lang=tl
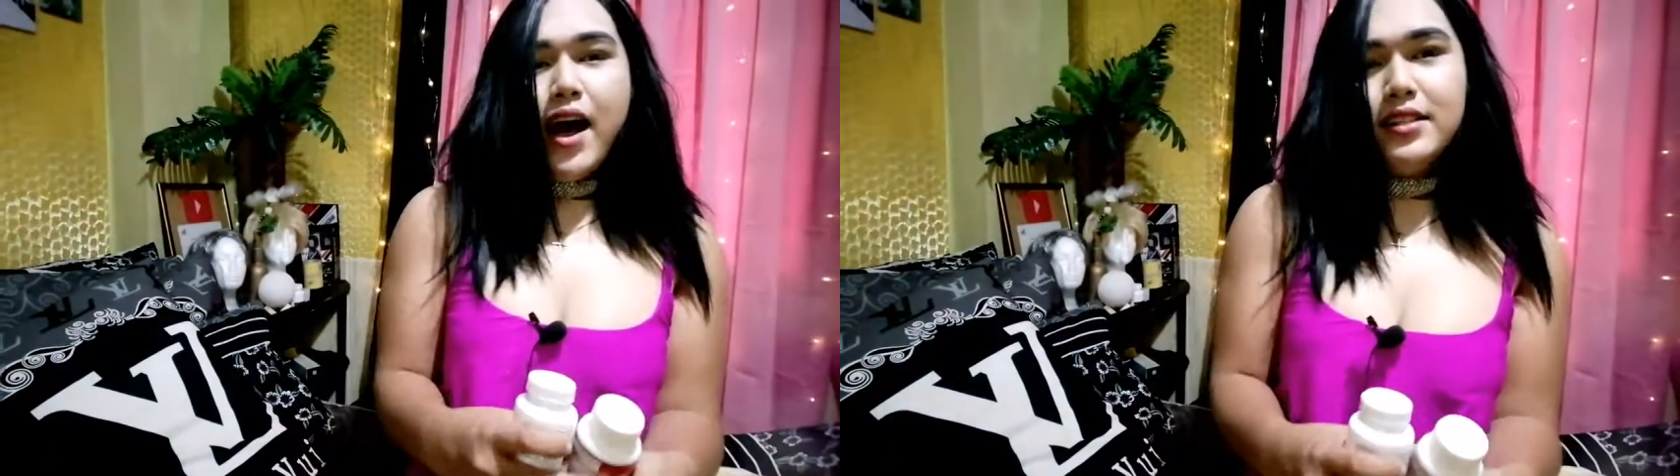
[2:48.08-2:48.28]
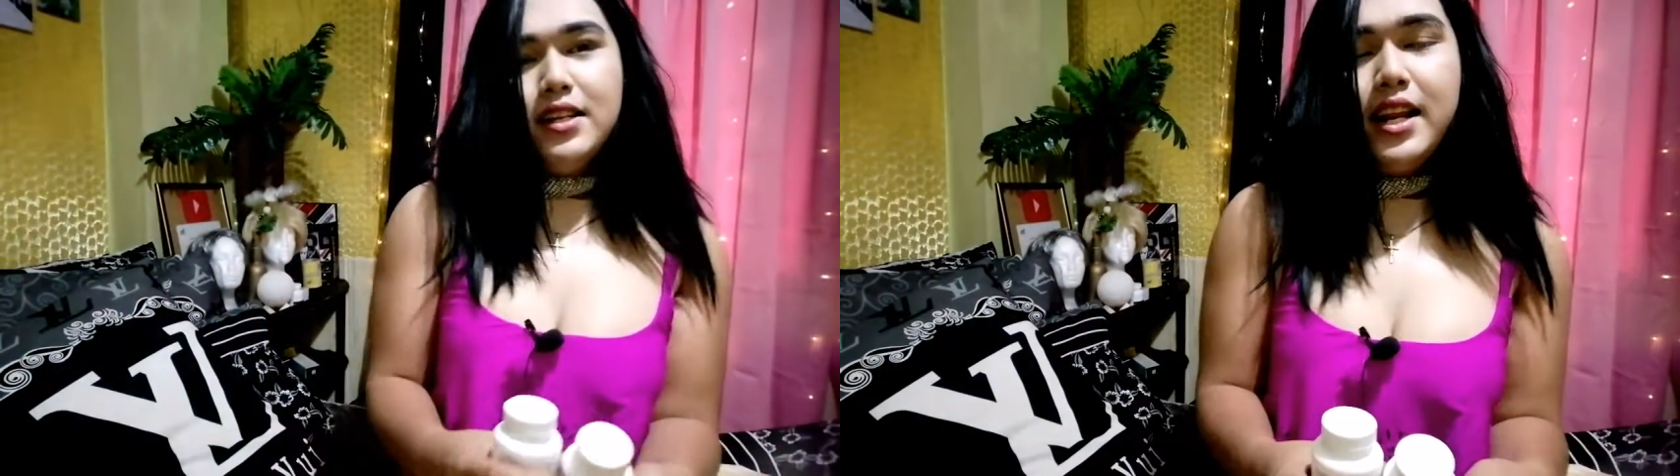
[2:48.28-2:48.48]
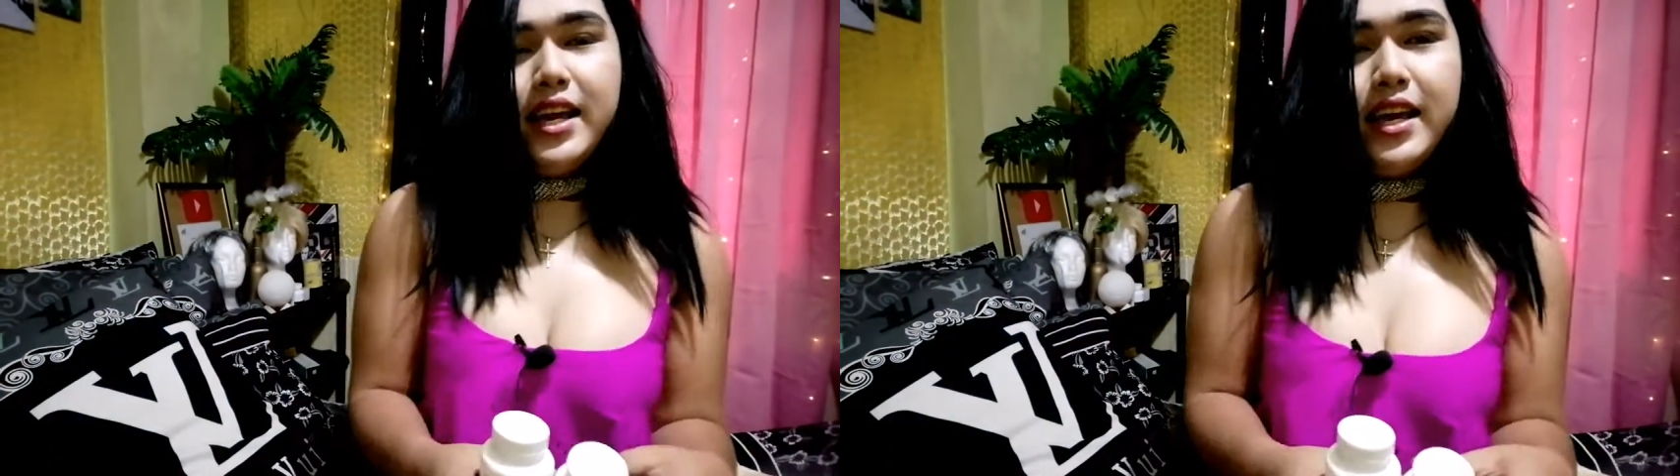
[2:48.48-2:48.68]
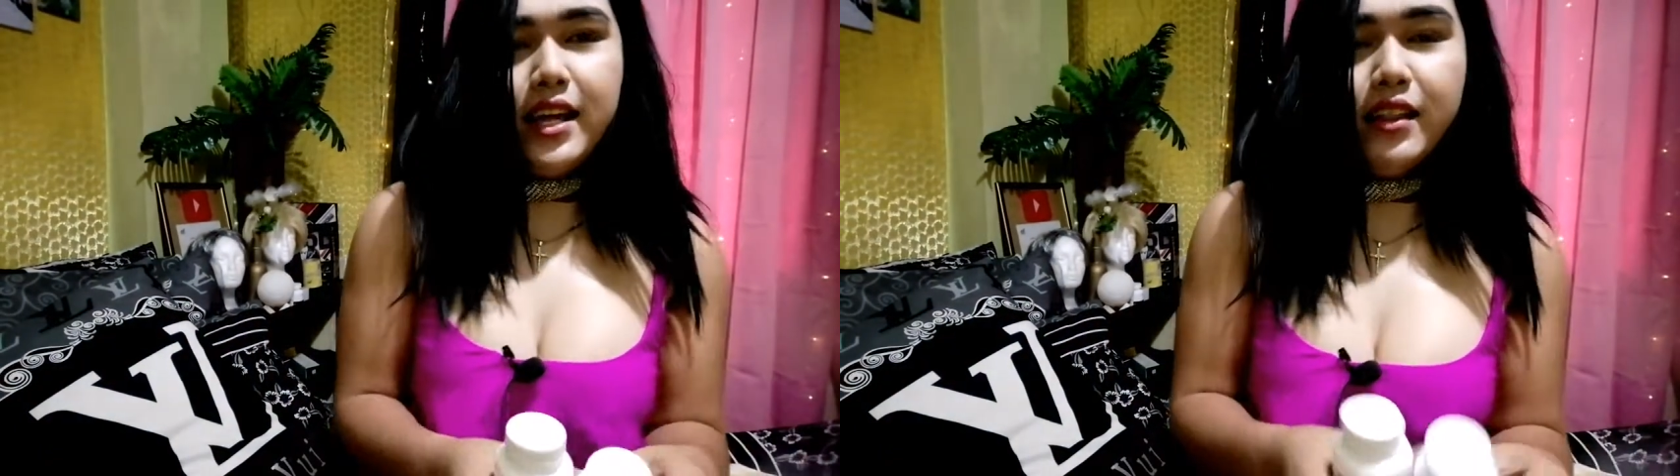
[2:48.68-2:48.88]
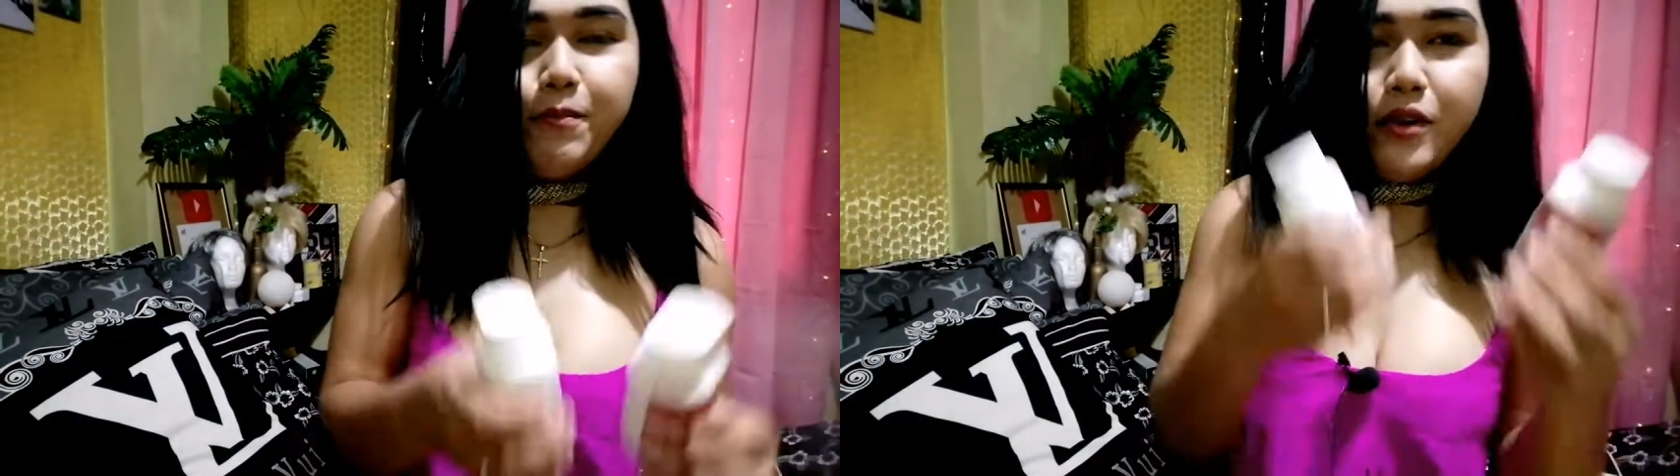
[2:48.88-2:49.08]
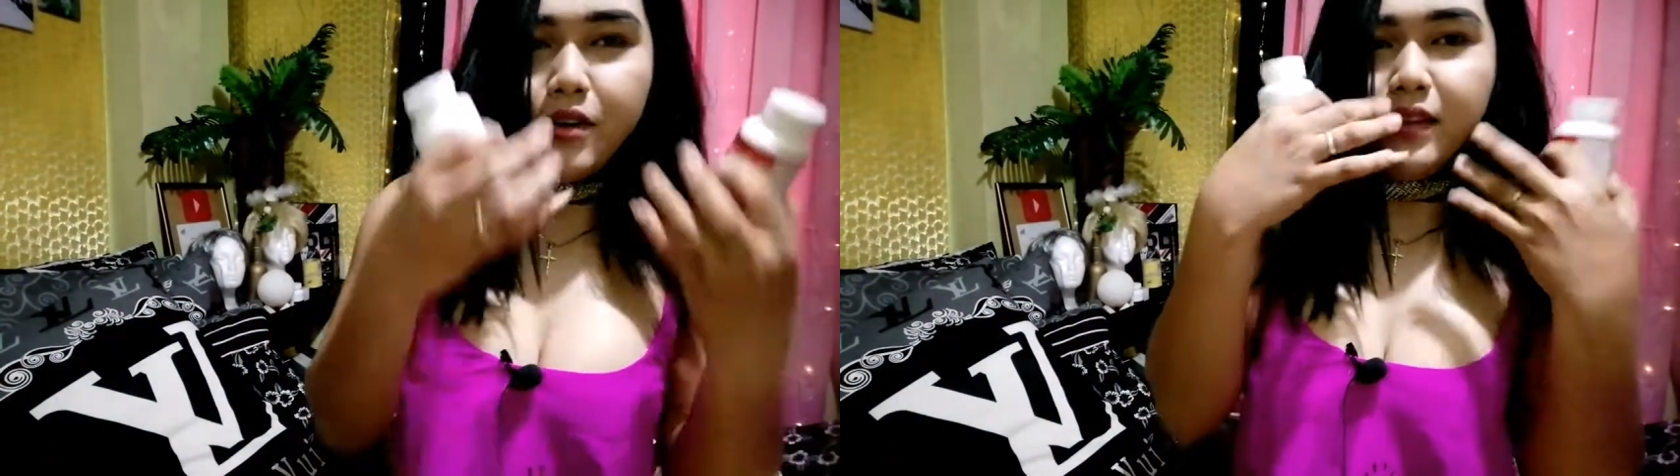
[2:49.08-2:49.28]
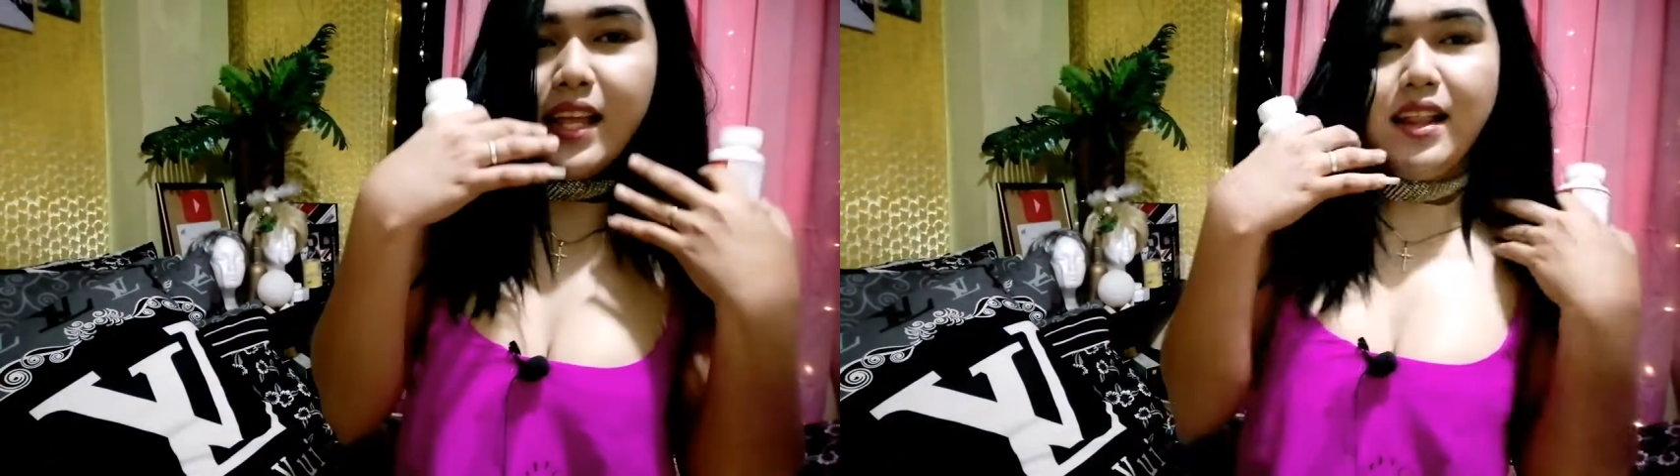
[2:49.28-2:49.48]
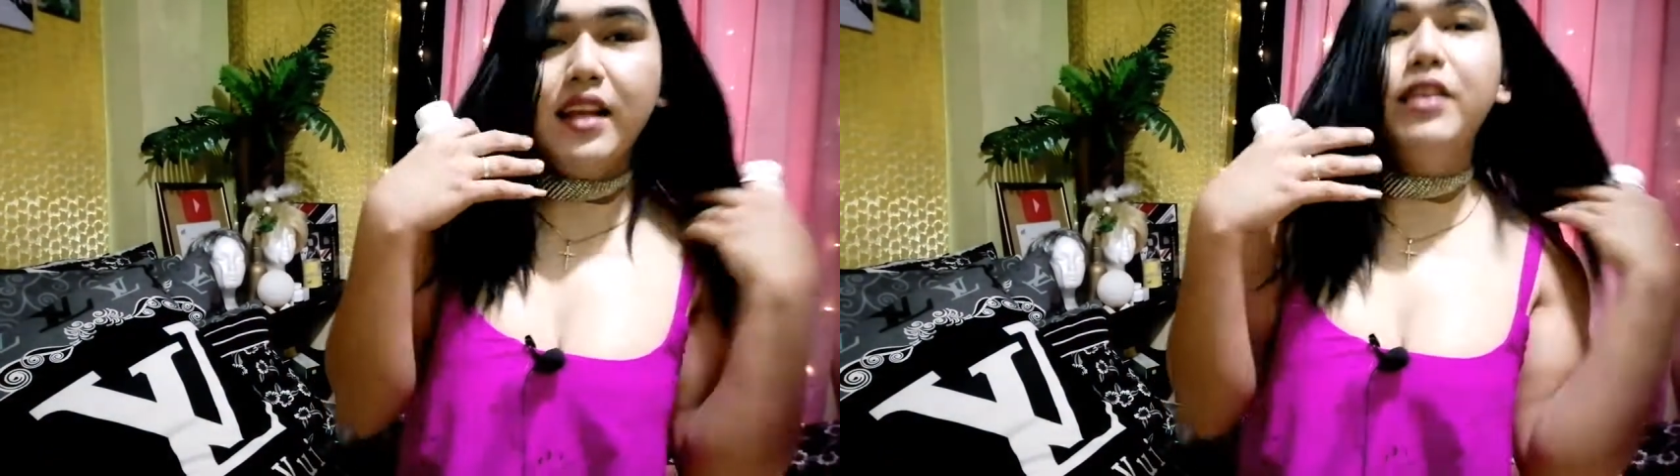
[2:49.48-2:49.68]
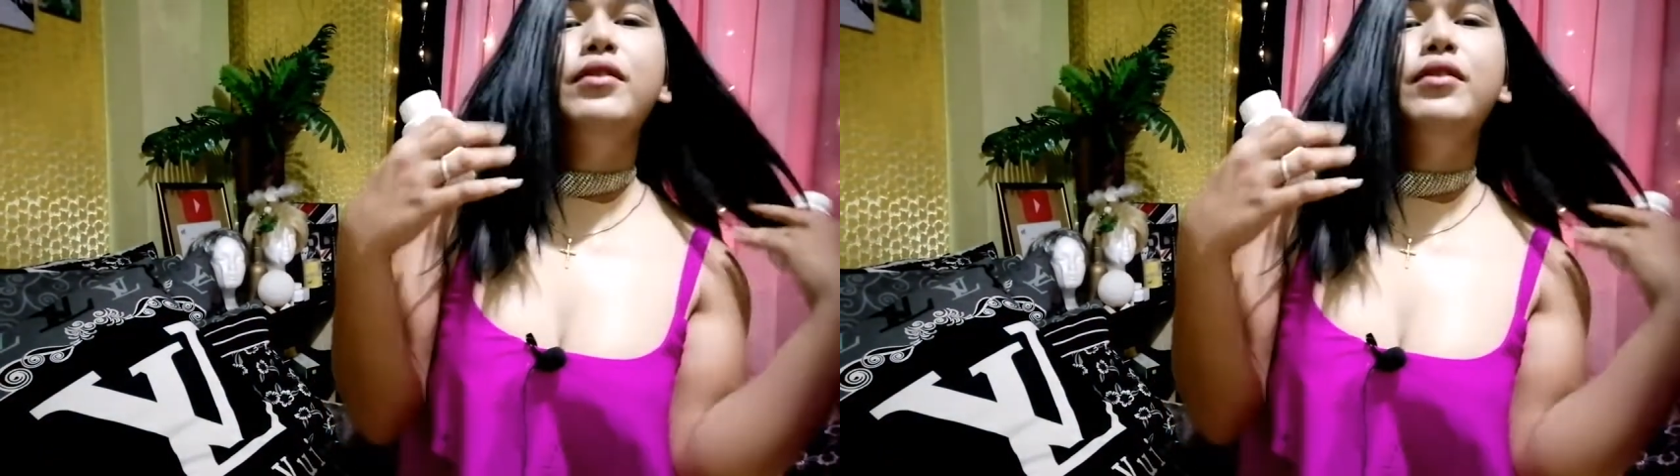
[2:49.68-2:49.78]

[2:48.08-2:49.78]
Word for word: actually, ito po yung daily